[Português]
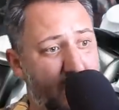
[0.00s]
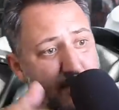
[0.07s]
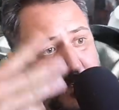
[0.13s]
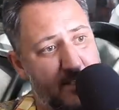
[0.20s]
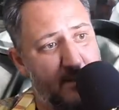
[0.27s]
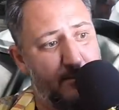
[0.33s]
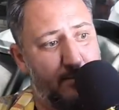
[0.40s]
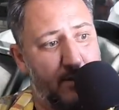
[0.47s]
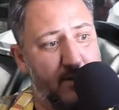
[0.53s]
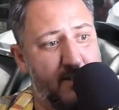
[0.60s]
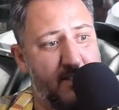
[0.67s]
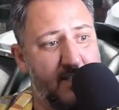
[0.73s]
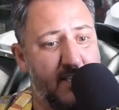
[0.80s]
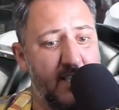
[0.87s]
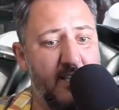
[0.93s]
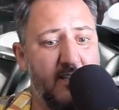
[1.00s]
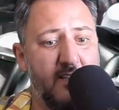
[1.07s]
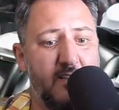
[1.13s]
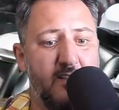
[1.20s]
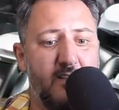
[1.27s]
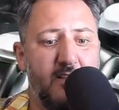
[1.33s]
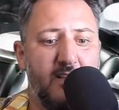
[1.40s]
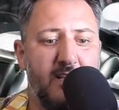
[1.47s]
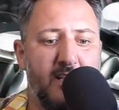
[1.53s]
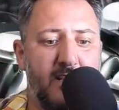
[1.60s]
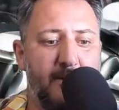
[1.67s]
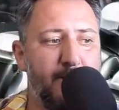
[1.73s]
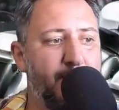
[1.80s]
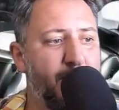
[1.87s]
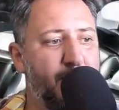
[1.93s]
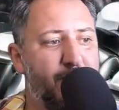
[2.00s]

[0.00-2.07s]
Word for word: Também a gente não pode ser é,